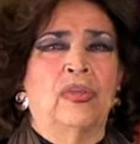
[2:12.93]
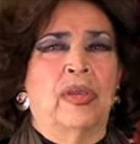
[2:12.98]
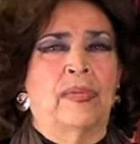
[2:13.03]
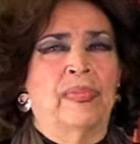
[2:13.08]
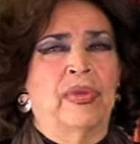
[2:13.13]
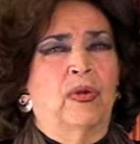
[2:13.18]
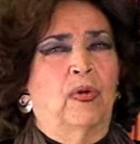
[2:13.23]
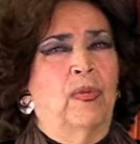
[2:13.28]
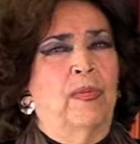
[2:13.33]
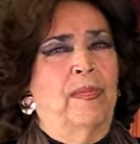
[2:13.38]
Y a
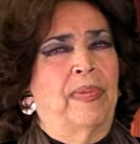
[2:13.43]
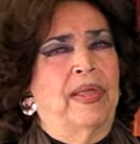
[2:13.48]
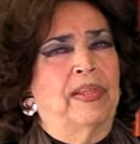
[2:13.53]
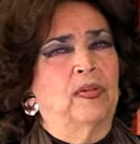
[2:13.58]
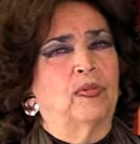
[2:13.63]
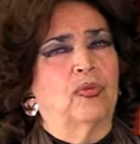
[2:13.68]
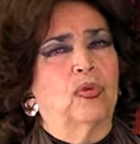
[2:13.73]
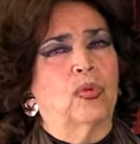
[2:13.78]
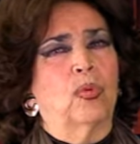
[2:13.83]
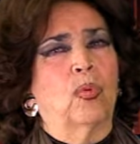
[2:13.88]
mi
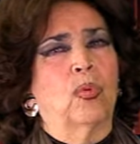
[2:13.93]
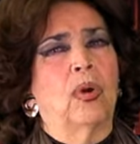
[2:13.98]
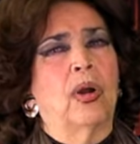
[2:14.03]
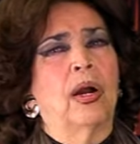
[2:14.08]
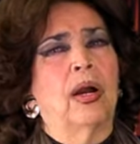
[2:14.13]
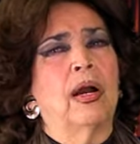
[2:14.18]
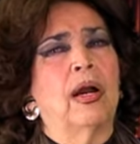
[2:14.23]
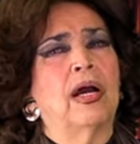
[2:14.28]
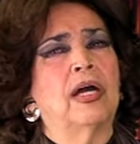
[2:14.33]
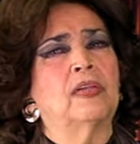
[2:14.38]
compadre
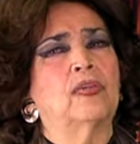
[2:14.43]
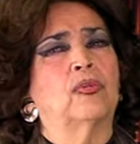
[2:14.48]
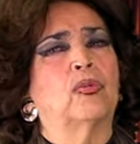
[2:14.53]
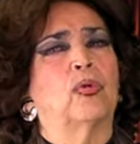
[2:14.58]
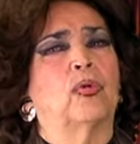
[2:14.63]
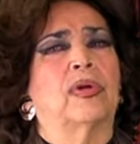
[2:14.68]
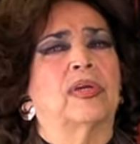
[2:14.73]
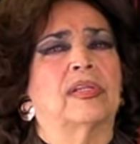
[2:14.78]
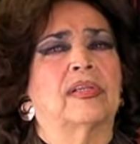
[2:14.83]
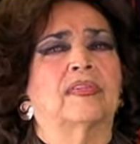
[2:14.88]

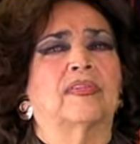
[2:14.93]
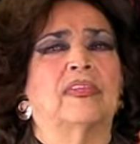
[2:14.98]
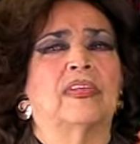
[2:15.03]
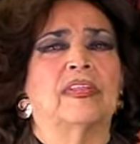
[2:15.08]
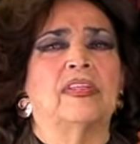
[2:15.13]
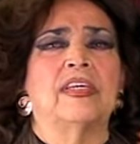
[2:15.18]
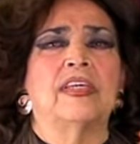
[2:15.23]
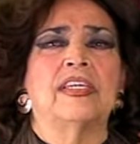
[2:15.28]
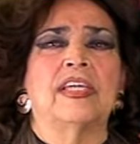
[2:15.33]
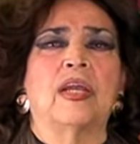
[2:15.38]
Torcuato, que
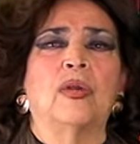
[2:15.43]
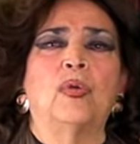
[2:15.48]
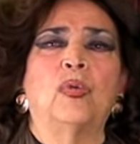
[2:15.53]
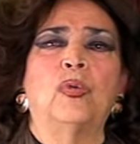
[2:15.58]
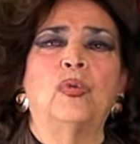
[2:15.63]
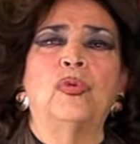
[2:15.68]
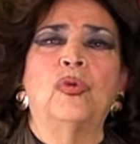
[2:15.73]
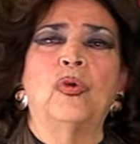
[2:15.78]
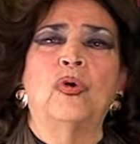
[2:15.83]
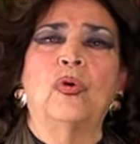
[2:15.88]
residía en
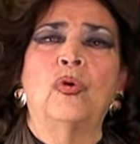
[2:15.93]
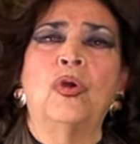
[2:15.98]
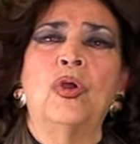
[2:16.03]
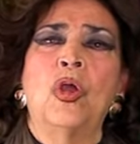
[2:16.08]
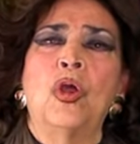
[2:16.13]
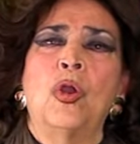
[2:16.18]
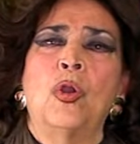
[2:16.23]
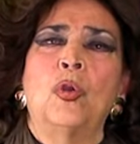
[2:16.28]
la Unión,